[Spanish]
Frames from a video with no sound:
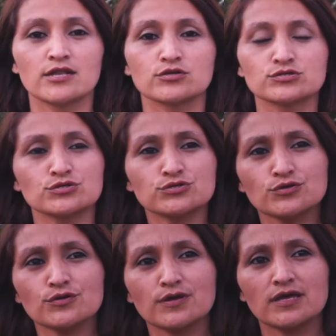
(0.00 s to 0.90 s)

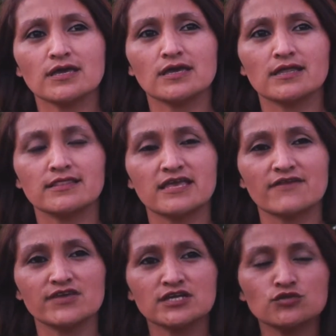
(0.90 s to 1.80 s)
Nosotros el
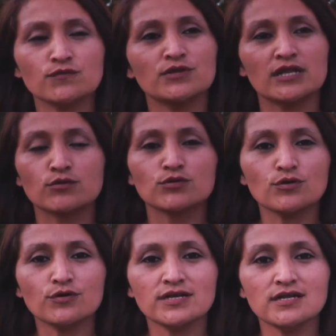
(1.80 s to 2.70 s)
día viernes tuvimos una
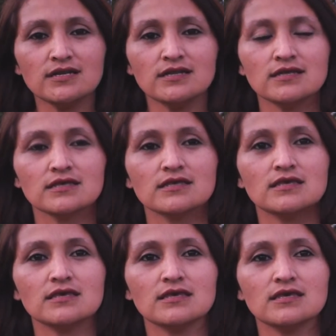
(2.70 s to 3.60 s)
reunión con él
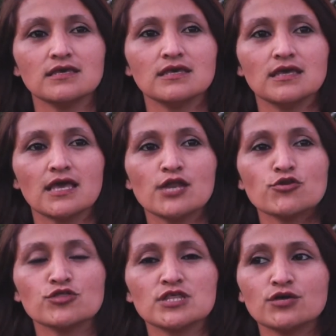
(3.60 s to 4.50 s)
y él
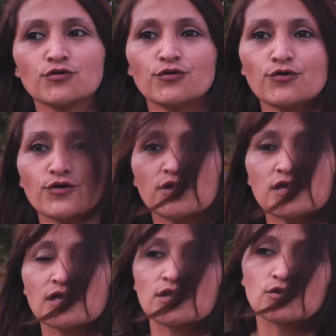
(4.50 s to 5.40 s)
nos dijo,
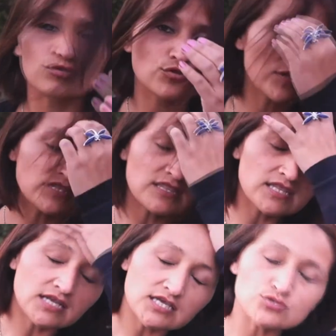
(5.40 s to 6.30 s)
eh, nos dio a
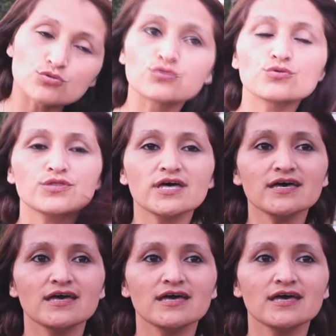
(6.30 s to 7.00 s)
entender que sus dudas